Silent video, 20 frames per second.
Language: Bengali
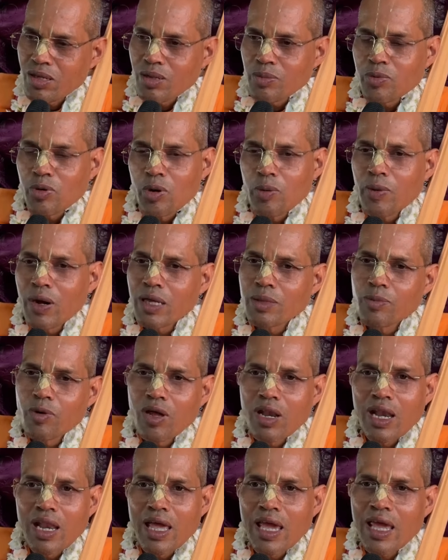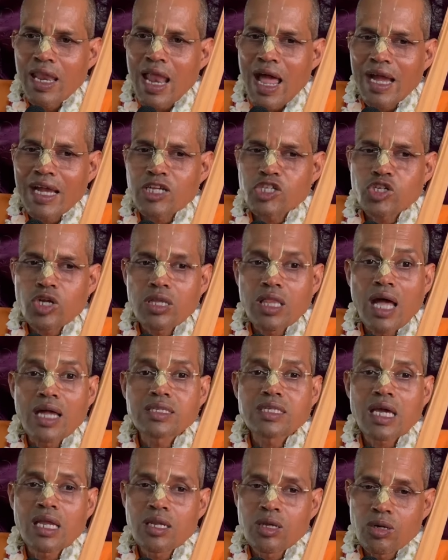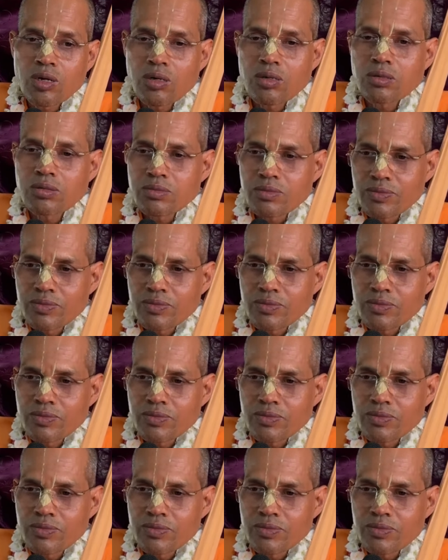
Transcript: প্রভুপাত বললেন আগে সদাচারী হও